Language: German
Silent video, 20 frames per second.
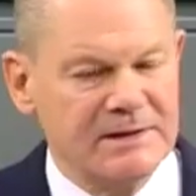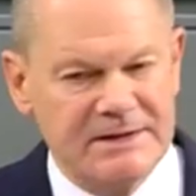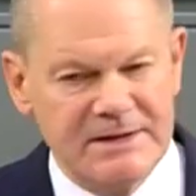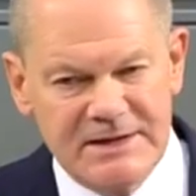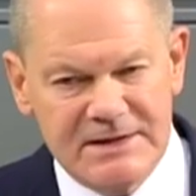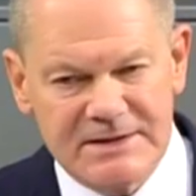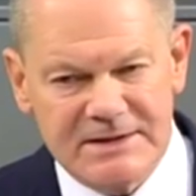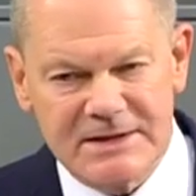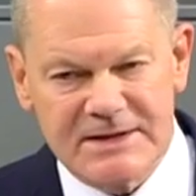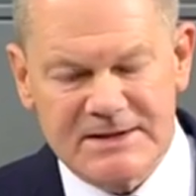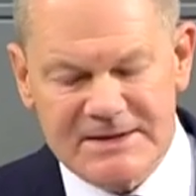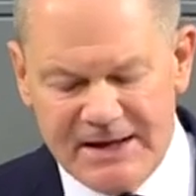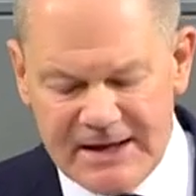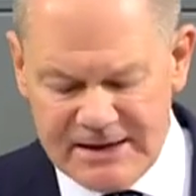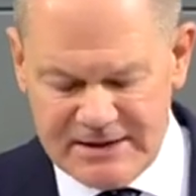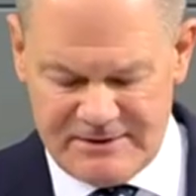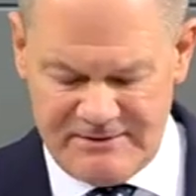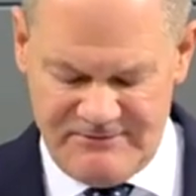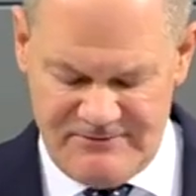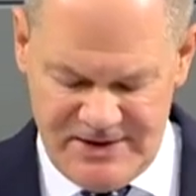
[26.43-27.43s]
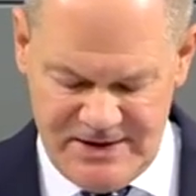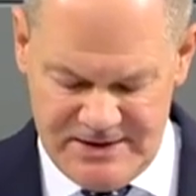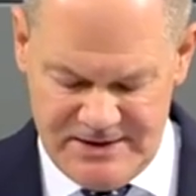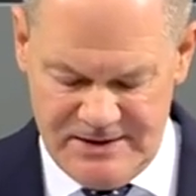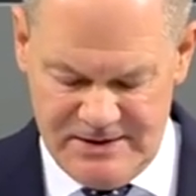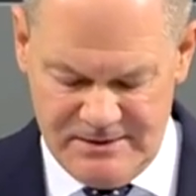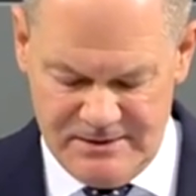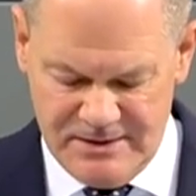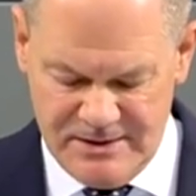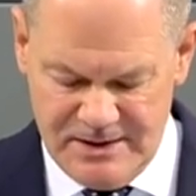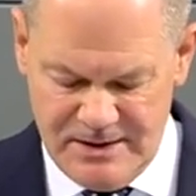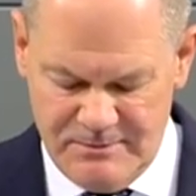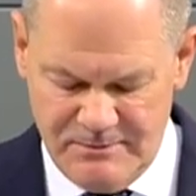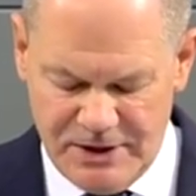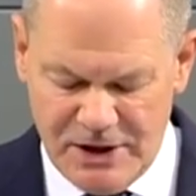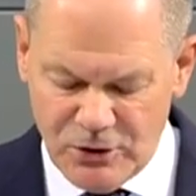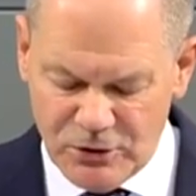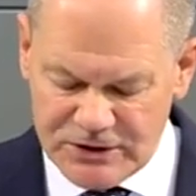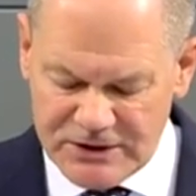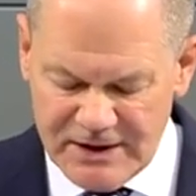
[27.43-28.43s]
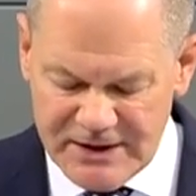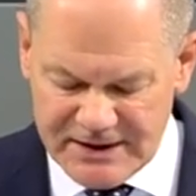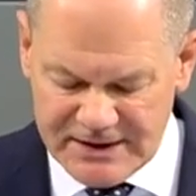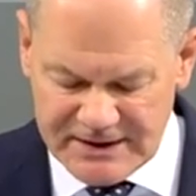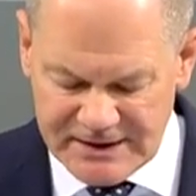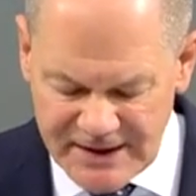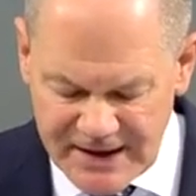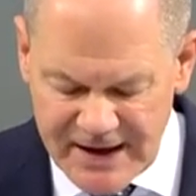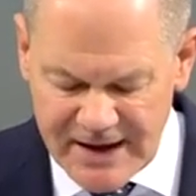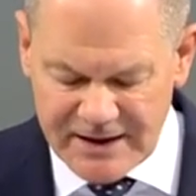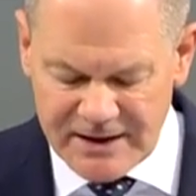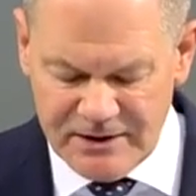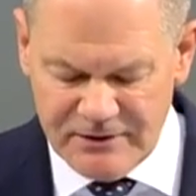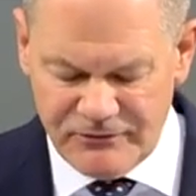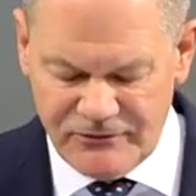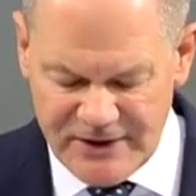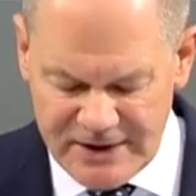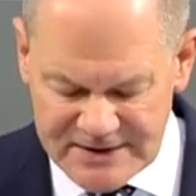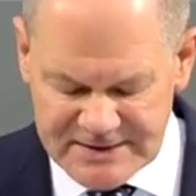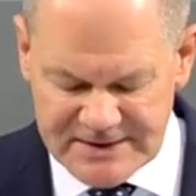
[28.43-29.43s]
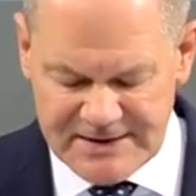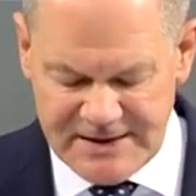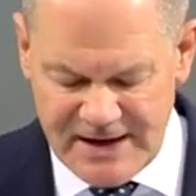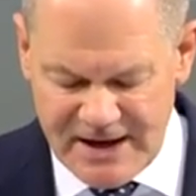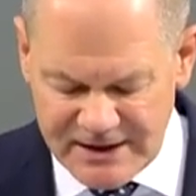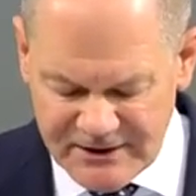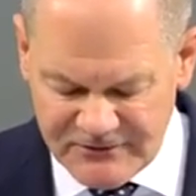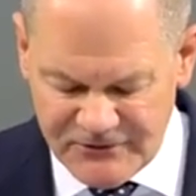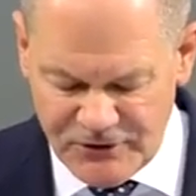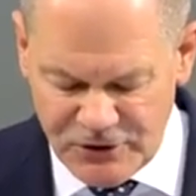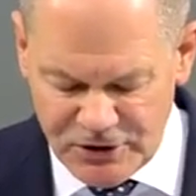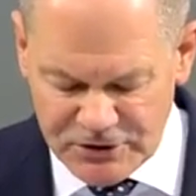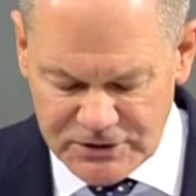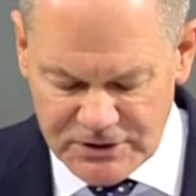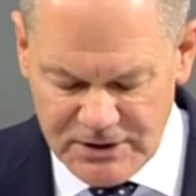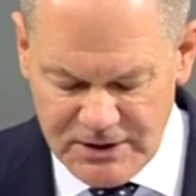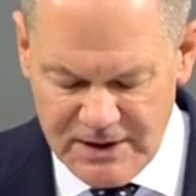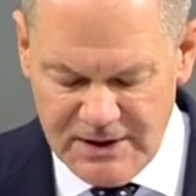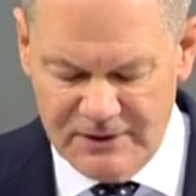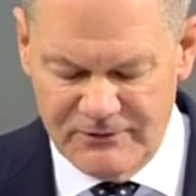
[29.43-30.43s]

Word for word: Diese Zeitenwende braucht eine klare, feste Antwort.